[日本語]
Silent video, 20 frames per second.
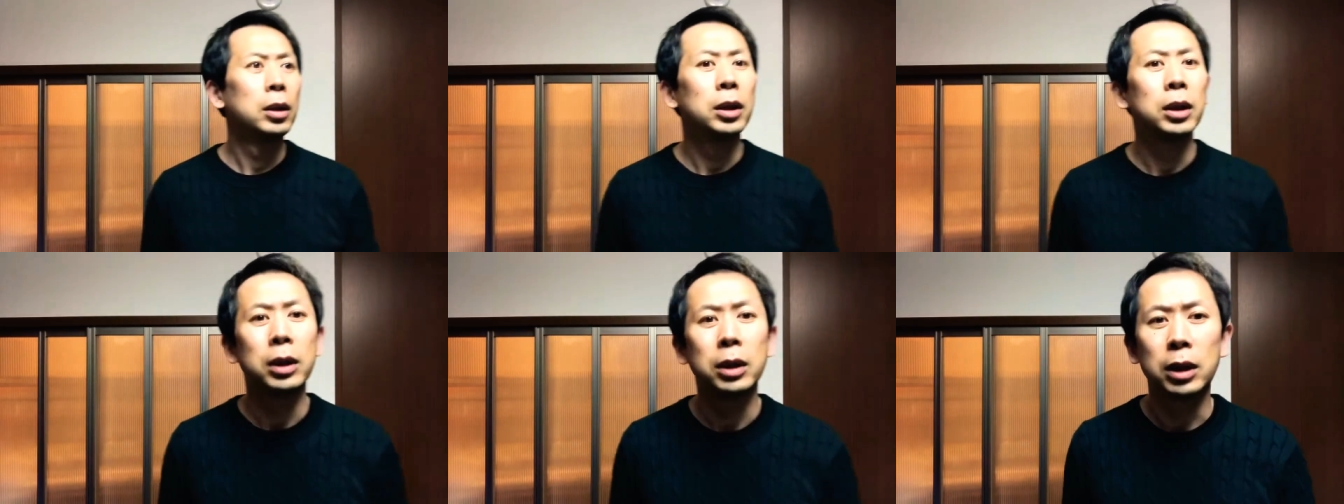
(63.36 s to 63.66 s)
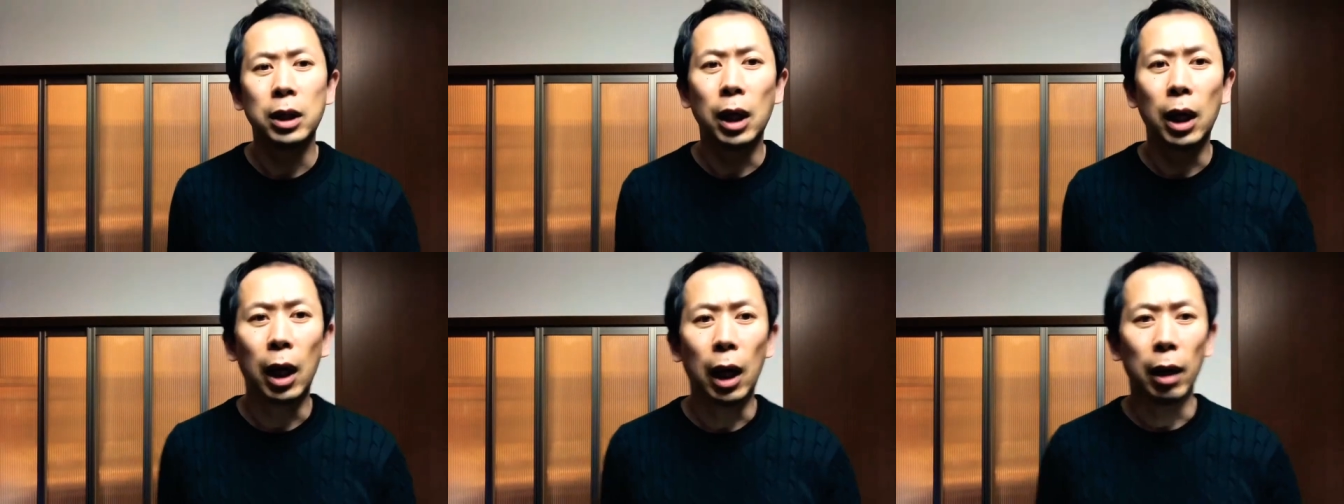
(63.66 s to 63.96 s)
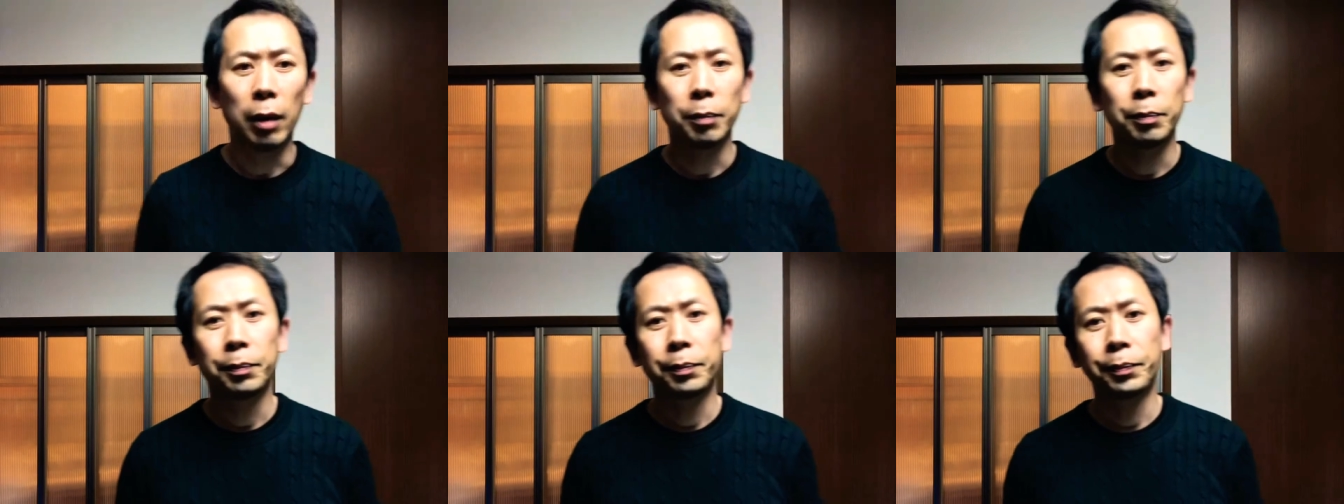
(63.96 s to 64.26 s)
さ
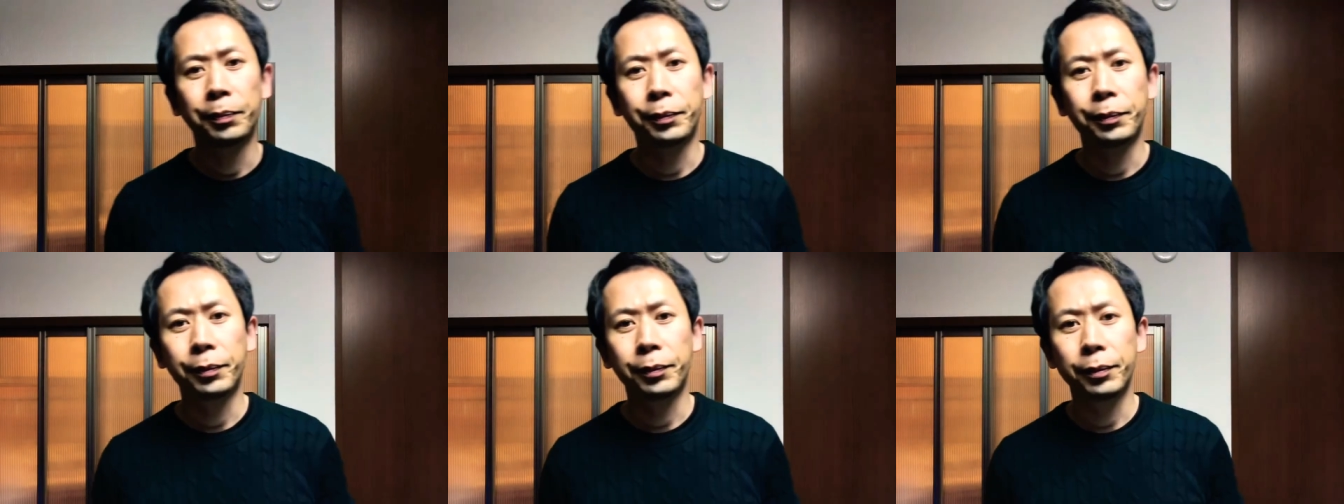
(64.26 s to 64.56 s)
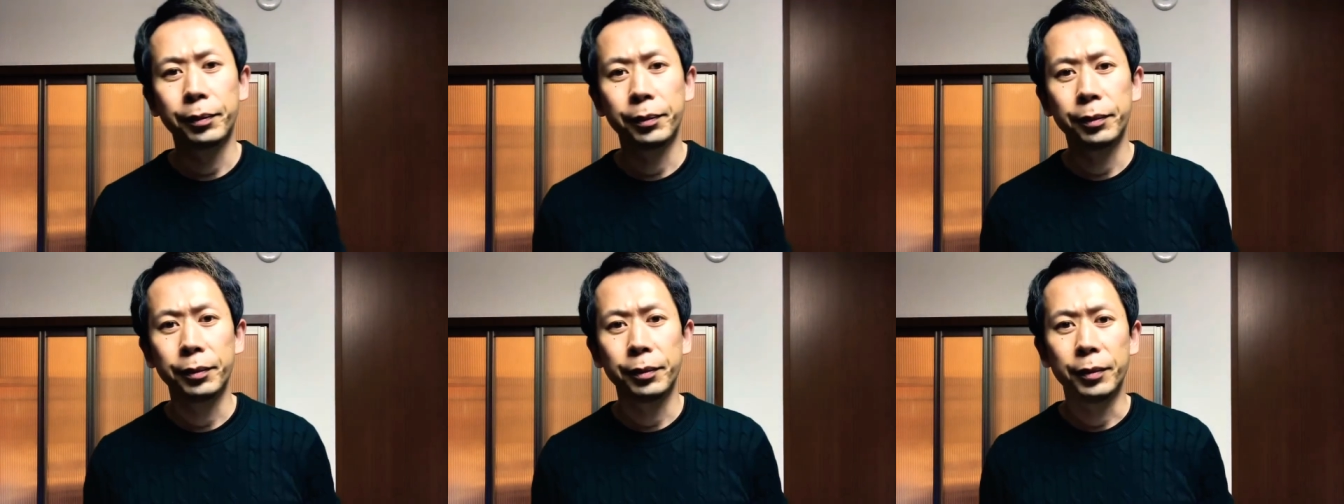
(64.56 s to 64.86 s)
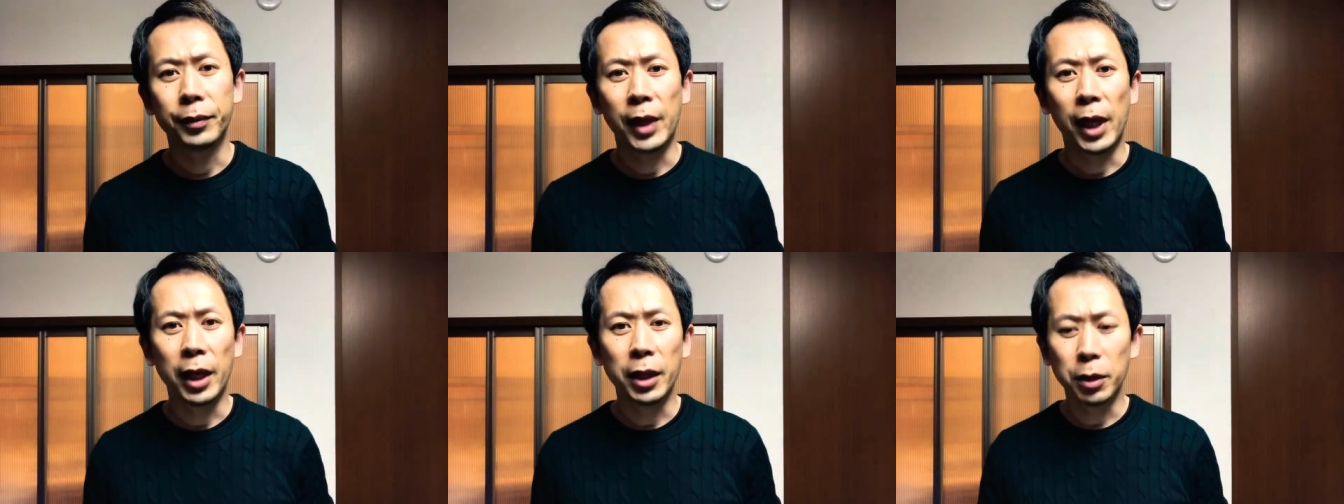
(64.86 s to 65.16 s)

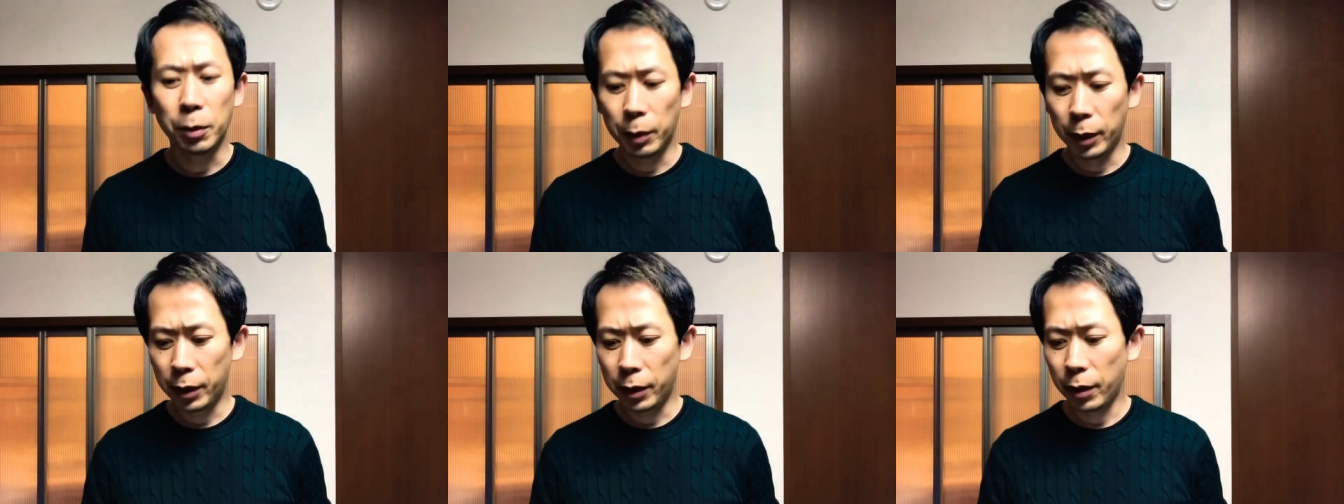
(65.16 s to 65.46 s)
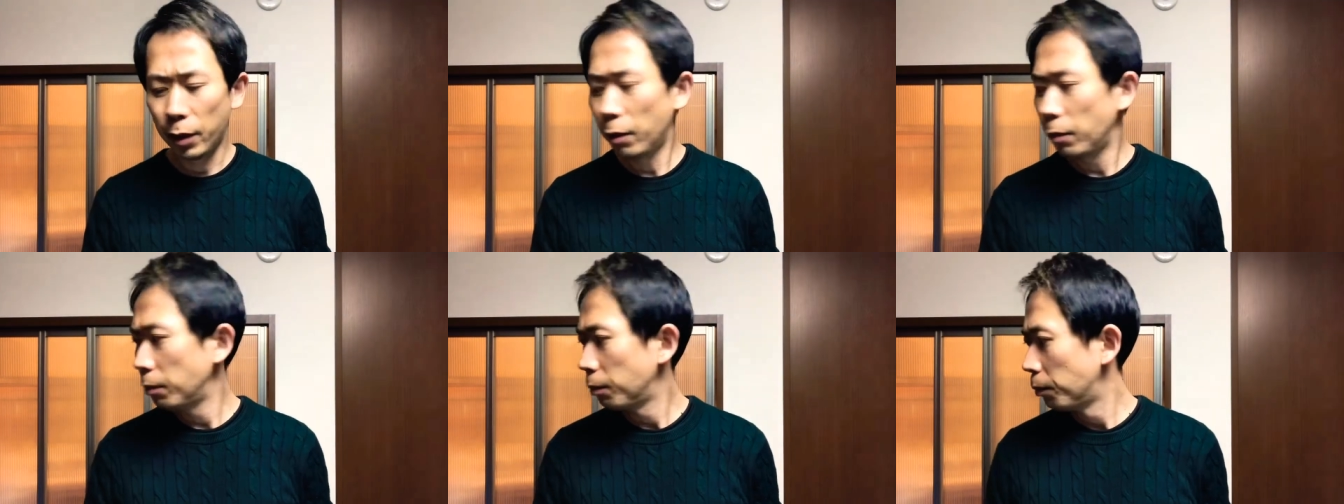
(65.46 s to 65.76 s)
あ大丈夫ですよ